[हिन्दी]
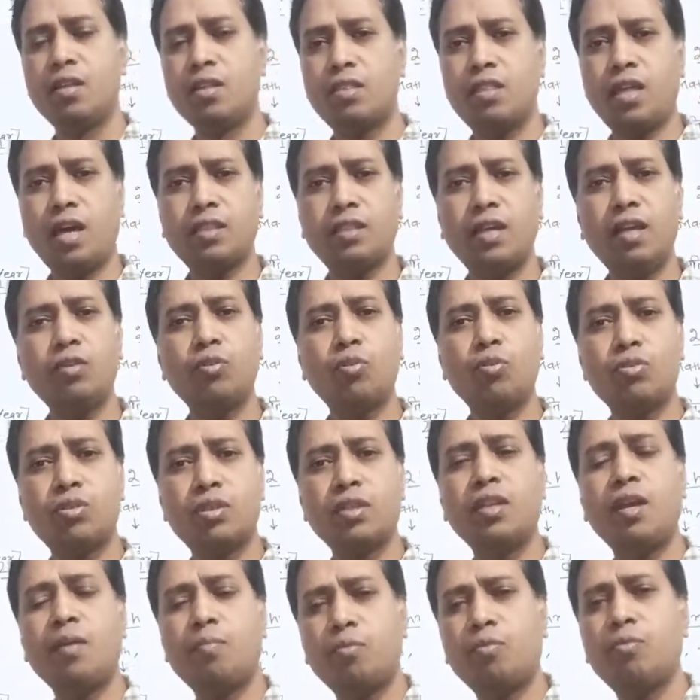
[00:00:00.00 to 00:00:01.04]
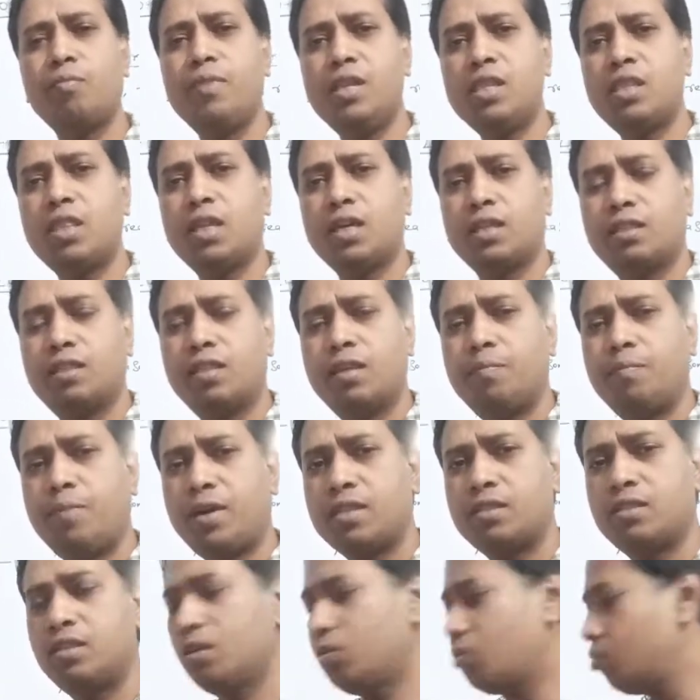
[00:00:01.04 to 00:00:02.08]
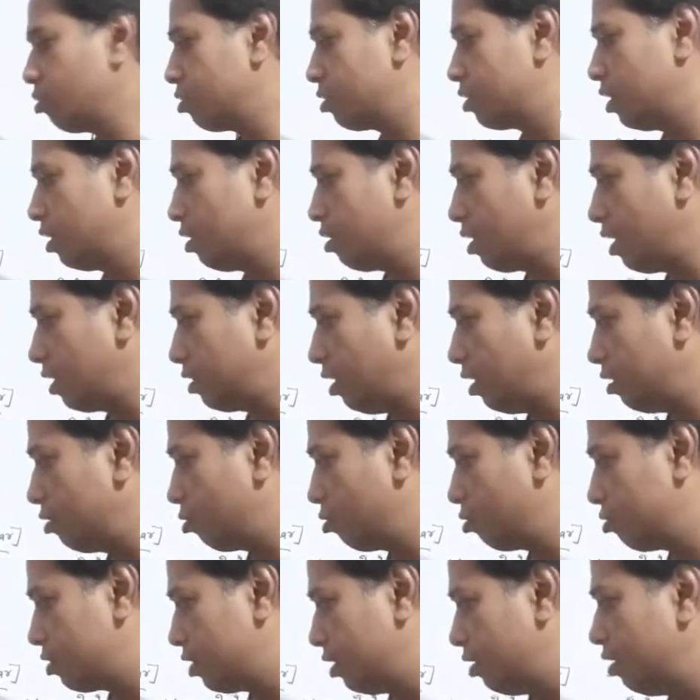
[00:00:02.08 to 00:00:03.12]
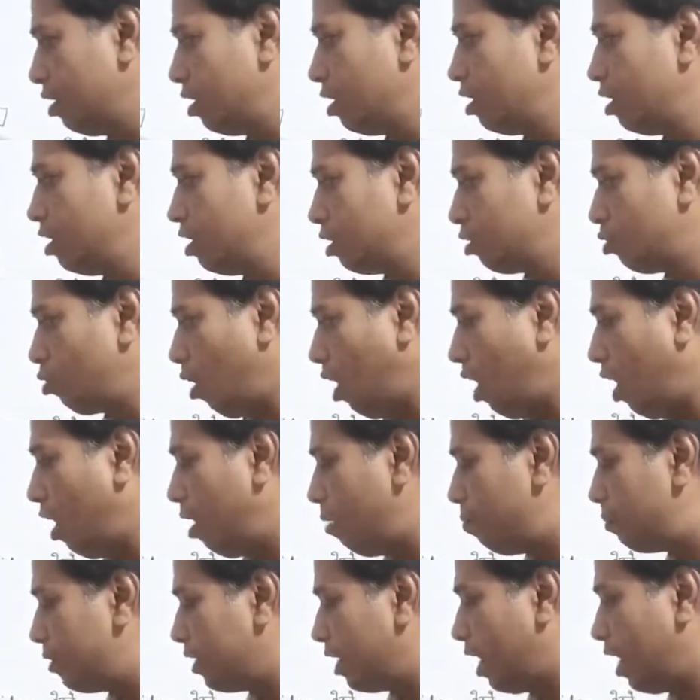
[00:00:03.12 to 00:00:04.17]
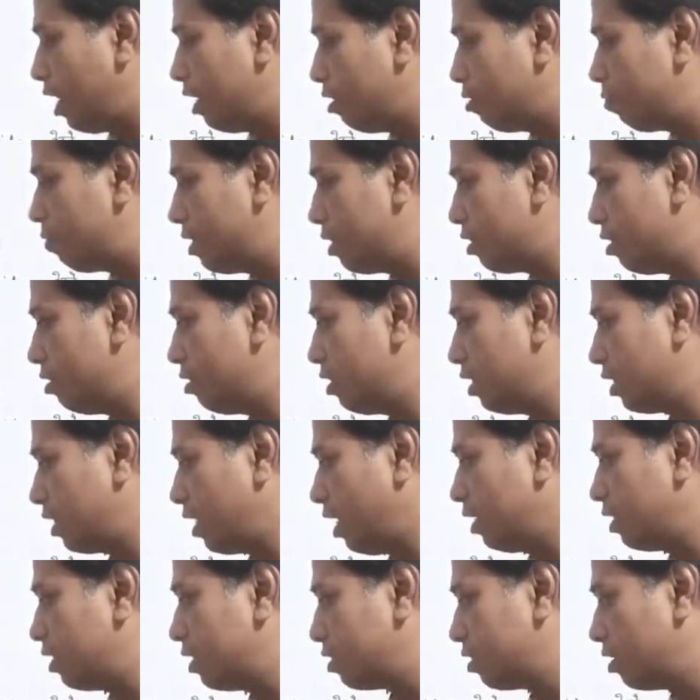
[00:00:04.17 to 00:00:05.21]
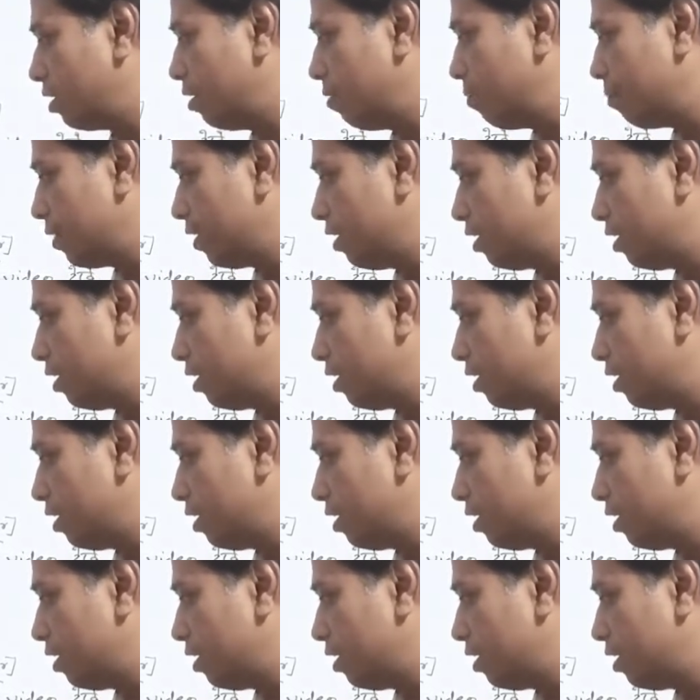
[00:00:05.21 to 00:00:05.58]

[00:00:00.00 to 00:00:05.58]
सात आठ क्वेश्चन आपको मिल सकते हैं पांच छह क्वेश्चन सात आठ क्वेश्चन तो आप बिहार स्पेशल से क्या कीजिए